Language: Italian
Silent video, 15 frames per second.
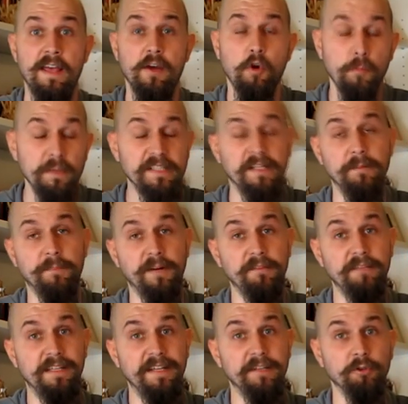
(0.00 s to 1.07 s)
Come sempre
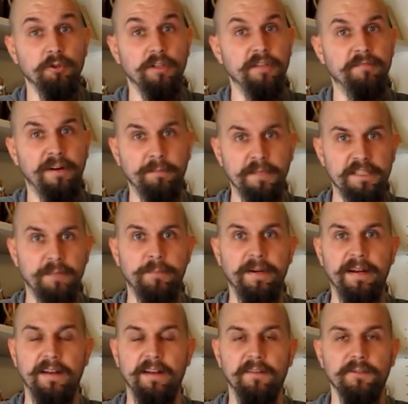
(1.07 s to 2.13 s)
vi chiedo di farmi
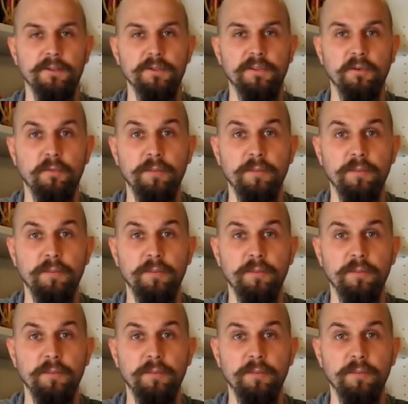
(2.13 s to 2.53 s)
sapere la vostra